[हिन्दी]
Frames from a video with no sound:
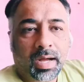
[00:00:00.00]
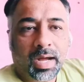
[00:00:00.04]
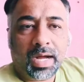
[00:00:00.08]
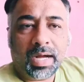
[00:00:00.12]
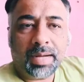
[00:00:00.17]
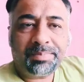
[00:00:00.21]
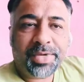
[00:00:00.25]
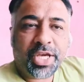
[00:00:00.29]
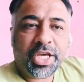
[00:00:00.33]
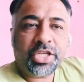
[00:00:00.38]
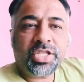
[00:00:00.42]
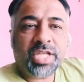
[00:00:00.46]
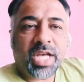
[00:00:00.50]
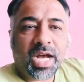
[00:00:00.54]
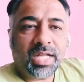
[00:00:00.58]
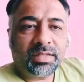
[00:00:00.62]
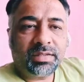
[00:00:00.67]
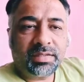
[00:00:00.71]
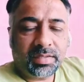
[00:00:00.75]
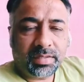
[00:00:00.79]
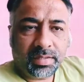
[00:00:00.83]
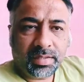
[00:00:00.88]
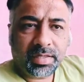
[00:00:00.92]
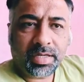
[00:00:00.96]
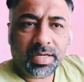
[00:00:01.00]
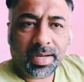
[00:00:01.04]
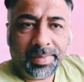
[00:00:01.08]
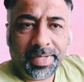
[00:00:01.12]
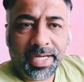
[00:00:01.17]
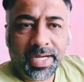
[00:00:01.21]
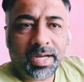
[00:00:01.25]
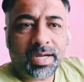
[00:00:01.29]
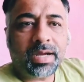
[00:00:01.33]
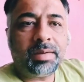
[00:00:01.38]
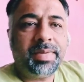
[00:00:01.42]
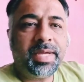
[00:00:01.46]
आपके साथ
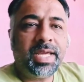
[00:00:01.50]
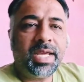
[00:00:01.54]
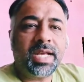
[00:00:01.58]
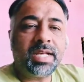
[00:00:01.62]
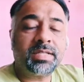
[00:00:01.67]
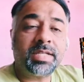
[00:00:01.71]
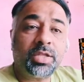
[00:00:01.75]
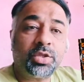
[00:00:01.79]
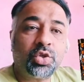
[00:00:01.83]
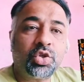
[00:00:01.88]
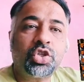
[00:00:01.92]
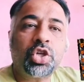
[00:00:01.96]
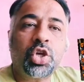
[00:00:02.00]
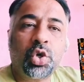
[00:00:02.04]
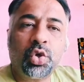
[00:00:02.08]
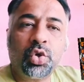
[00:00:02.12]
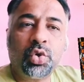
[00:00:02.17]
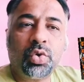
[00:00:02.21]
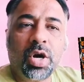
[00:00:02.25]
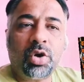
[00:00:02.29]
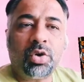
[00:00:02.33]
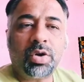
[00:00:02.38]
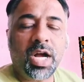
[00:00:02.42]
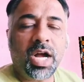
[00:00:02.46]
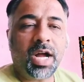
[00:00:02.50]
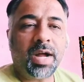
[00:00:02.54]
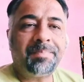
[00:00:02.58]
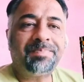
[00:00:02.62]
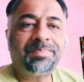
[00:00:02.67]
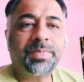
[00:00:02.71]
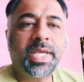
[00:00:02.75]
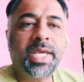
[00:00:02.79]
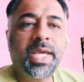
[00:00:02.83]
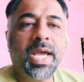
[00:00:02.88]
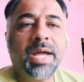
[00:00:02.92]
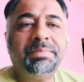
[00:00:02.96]
कभी ना कभी ऐसा तो ज़रूर हुआ होगा
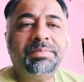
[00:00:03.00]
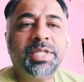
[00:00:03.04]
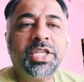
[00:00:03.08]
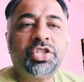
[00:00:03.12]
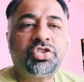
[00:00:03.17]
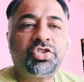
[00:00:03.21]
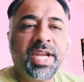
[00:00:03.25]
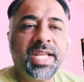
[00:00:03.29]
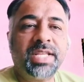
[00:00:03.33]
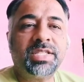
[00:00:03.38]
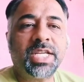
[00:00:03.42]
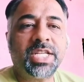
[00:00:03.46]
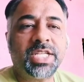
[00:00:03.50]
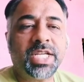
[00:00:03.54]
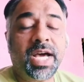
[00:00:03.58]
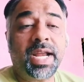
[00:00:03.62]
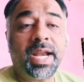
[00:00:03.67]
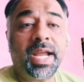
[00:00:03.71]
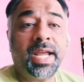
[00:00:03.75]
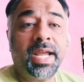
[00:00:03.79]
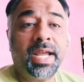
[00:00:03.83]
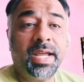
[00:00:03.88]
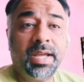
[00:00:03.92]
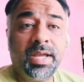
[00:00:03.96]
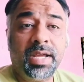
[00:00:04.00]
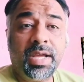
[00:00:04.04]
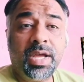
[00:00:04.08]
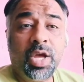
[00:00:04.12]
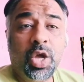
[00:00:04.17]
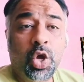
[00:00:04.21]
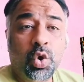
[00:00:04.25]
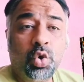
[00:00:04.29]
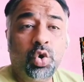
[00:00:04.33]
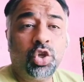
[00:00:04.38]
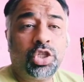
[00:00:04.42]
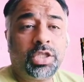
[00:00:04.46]
कि आप जिस ट्रेन से जा रहे हैं
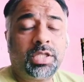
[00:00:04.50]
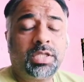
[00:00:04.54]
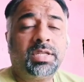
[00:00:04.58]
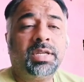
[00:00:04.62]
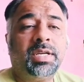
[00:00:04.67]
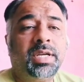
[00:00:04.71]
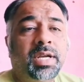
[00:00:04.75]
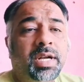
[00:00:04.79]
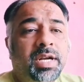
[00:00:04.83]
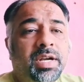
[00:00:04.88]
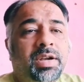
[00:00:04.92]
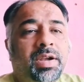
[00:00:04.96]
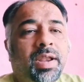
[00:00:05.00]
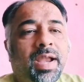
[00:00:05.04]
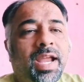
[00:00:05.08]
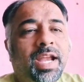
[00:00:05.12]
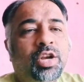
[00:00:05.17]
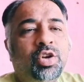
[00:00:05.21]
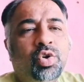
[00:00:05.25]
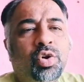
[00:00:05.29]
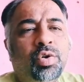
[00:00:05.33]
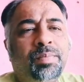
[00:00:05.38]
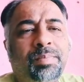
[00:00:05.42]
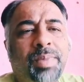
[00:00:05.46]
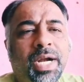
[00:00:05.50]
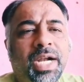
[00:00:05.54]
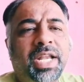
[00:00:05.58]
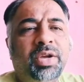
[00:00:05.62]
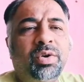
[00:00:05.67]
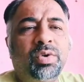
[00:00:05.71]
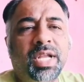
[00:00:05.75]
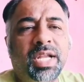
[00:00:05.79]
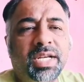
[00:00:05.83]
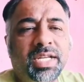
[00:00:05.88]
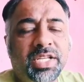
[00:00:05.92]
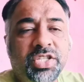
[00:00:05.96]
उस ट्रेन को
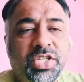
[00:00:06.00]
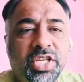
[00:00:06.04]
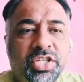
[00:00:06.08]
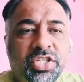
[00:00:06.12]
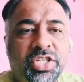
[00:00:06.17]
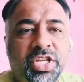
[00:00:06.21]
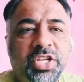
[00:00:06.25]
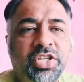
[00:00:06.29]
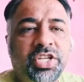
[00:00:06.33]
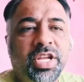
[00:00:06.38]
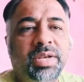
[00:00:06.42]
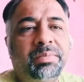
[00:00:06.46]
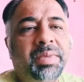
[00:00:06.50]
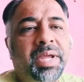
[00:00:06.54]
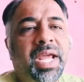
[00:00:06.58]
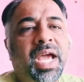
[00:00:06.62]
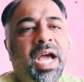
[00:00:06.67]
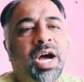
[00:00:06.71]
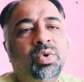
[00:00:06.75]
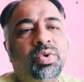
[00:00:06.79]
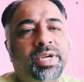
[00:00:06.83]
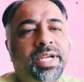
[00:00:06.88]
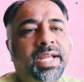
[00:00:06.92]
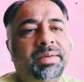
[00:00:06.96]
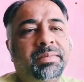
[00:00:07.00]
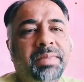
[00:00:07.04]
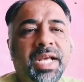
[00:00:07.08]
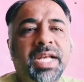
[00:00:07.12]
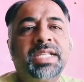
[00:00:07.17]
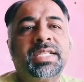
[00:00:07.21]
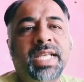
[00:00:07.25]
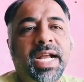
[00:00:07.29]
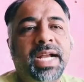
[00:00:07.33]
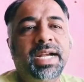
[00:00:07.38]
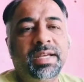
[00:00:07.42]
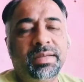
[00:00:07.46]
पर्टिकुलर किसी स्टेशन में या आउटिंग में
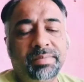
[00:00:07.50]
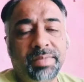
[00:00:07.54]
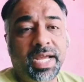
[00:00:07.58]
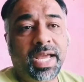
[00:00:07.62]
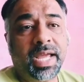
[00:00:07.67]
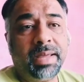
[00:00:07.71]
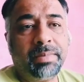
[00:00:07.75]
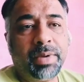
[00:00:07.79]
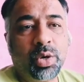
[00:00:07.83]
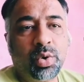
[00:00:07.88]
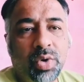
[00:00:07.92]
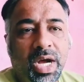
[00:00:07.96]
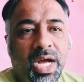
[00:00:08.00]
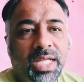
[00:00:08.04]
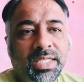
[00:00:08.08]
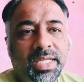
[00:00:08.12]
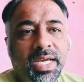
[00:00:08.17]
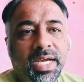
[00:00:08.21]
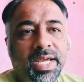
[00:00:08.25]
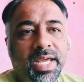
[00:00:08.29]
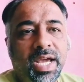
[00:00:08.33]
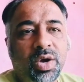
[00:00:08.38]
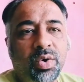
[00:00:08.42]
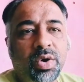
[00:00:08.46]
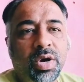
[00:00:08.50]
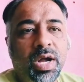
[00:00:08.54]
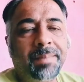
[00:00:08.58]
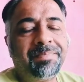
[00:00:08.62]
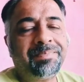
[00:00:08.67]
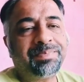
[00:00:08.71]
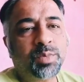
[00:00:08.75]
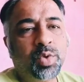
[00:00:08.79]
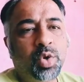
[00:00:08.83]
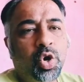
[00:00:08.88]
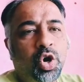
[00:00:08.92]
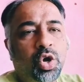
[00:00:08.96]
या साइडर में कहीं पे रुका दिया गया होगा
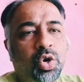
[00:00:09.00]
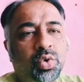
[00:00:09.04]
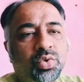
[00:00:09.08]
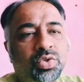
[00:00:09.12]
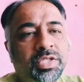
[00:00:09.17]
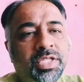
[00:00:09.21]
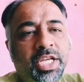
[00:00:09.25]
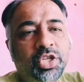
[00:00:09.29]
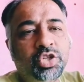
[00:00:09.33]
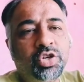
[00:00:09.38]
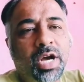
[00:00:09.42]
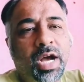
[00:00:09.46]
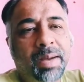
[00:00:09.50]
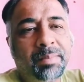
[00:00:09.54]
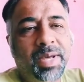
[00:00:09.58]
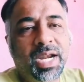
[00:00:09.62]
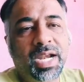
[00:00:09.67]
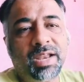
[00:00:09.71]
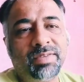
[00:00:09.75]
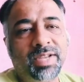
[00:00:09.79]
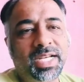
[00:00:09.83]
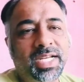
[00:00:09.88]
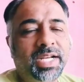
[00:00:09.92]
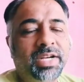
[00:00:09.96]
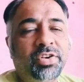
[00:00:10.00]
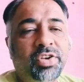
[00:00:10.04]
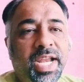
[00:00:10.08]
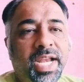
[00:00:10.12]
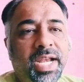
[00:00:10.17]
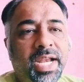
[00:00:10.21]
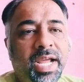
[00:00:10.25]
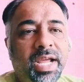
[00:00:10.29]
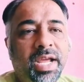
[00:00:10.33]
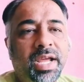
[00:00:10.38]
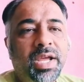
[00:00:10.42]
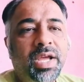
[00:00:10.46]
और उससे जो अपर लेवल की
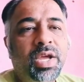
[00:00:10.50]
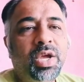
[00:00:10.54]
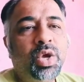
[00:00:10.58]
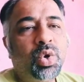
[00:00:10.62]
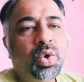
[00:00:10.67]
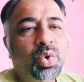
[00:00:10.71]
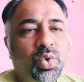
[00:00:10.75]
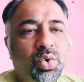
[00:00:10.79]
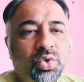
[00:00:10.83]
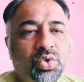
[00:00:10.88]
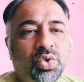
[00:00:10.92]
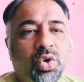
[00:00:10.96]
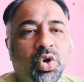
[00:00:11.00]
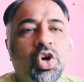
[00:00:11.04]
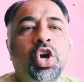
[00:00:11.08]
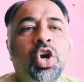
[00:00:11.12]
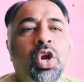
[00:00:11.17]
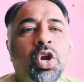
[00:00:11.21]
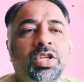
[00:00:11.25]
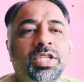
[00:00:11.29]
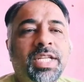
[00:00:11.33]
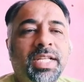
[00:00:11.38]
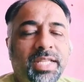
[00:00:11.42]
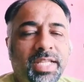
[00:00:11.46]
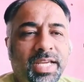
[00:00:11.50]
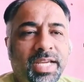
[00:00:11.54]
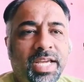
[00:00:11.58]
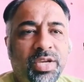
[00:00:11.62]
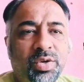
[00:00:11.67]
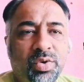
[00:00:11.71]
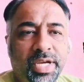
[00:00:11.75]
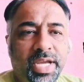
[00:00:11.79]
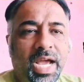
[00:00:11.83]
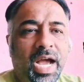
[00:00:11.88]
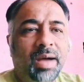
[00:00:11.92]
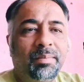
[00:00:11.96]
ट्रेन है उसको क्रॉसिंग दी गई
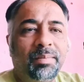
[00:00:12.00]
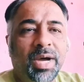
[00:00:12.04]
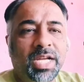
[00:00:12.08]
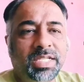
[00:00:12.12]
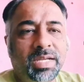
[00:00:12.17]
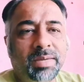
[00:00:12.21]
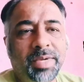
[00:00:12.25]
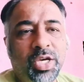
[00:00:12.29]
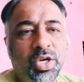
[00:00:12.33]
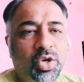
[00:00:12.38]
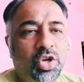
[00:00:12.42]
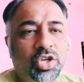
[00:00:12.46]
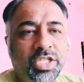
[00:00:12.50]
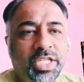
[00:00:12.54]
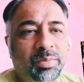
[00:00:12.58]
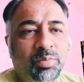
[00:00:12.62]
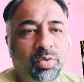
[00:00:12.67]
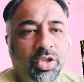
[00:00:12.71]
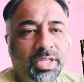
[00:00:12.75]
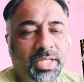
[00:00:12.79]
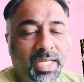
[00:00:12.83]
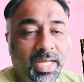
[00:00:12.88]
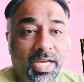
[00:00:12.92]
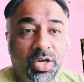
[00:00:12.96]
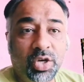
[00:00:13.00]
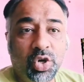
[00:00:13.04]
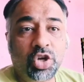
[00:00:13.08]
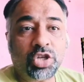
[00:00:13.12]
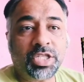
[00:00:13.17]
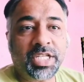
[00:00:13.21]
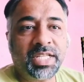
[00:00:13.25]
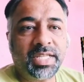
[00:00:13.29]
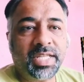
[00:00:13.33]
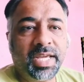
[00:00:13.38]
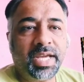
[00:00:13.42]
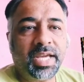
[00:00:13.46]
होगी आम भाषा में क्रॉसिंग बोलते हैं
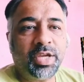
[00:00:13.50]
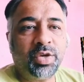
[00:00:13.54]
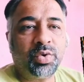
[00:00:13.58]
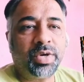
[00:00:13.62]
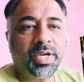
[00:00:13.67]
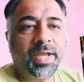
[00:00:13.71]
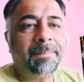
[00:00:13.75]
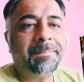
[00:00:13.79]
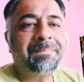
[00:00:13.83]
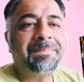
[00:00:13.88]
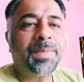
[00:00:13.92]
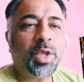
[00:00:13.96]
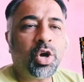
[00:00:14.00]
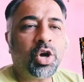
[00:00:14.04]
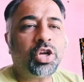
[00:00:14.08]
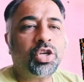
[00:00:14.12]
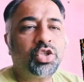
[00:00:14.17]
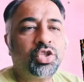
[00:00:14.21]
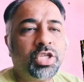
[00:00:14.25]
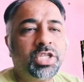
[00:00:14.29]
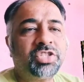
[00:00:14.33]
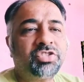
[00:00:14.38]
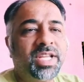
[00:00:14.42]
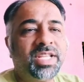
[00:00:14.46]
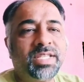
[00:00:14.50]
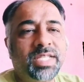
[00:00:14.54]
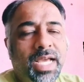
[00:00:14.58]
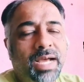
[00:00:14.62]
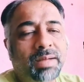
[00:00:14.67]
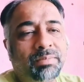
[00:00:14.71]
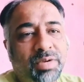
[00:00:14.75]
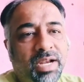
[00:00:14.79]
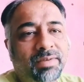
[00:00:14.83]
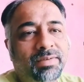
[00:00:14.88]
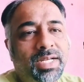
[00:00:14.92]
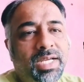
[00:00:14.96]
क्रॉसिंग दी गई होगी और जिस ट्रेन से
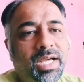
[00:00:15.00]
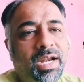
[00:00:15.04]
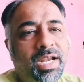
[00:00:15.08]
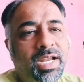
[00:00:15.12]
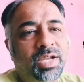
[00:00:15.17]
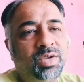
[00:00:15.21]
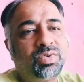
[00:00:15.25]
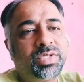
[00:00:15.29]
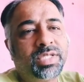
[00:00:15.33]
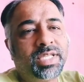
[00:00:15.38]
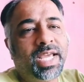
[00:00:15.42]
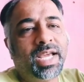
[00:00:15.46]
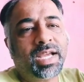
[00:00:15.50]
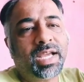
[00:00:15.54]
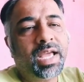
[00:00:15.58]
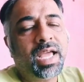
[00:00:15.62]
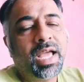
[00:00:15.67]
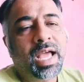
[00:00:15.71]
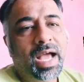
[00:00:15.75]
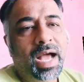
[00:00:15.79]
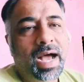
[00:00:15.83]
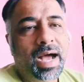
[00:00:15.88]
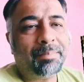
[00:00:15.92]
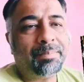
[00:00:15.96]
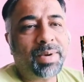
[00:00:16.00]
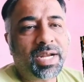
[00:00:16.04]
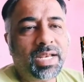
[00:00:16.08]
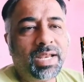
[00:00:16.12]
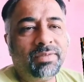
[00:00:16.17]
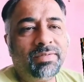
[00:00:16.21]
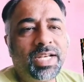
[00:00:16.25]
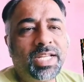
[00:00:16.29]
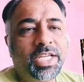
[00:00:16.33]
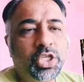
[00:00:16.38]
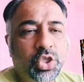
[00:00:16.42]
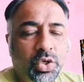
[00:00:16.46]
आप ट्रैवल कर रहे हैं उससे एक अपर
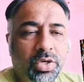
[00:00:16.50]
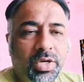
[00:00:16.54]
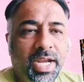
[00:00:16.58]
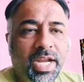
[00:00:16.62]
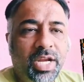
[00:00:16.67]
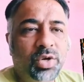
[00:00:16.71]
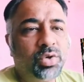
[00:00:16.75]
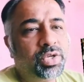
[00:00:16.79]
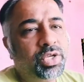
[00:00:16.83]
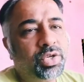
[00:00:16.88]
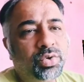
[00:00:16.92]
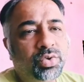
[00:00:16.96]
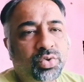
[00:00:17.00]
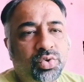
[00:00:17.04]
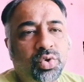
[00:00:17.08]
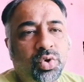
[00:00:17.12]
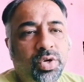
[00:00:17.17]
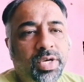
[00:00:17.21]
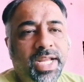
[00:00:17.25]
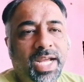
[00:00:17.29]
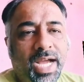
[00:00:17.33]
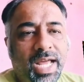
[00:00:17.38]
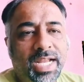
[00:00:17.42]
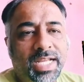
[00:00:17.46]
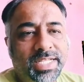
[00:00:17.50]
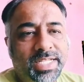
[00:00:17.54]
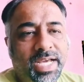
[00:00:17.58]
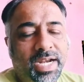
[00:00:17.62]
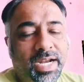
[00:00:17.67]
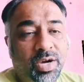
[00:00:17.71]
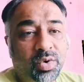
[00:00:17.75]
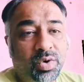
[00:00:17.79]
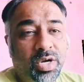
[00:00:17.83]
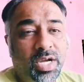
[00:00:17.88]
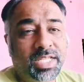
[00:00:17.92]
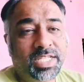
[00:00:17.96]
लेवल की जो ट्रेन होगी उसको निकाला जा
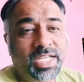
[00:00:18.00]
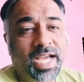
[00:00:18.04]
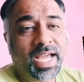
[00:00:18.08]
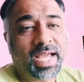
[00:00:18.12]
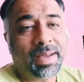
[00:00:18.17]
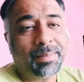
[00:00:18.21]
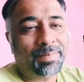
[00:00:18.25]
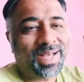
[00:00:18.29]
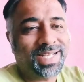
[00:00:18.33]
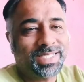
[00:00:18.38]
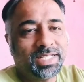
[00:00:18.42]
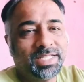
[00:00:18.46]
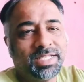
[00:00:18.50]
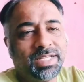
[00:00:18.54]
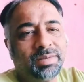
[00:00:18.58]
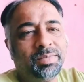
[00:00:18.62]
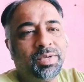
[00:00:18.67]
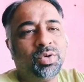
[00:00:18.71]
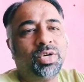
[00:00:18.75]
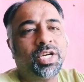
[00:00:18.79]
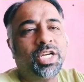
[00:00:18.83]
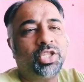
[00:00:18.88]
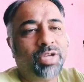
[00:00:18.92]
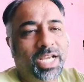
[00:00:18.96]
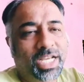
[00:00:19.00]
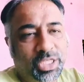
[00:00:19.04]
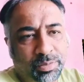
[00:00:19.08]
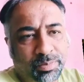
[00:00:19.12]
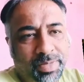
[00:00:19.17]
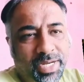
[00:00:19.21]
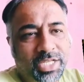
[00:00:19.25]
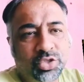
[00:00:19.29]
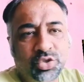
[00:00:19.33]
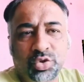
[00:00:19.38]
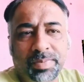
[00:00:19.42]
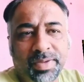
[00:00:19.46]
रहा होगा चाहे आप पैसेंजर में होंगे तो
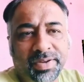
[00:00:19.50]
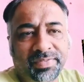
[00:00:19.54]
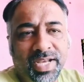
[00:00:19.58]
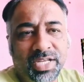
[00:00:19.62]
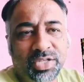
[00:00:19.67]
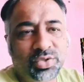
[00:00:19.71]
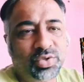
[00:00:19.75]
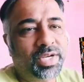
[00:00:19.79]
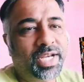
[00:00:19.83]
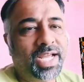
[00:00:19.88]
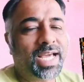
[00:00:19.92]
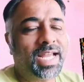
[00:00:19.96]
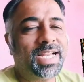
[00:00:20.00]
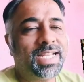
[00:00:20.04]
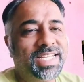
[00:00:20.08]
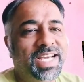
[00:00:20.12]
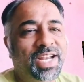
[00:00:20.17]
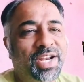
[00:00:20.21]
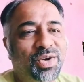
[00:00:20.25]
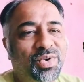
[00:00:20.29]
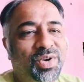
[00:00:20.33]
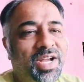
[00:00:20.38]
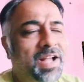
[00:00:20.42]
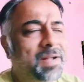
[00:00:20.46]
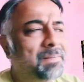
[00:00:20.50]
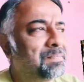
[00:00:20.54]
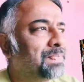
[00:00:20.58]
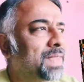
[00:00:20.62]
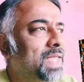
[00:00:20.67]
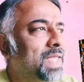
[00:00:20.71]
एक्सप्रेस सुपरफास्ट को निकाला जा रहा होगा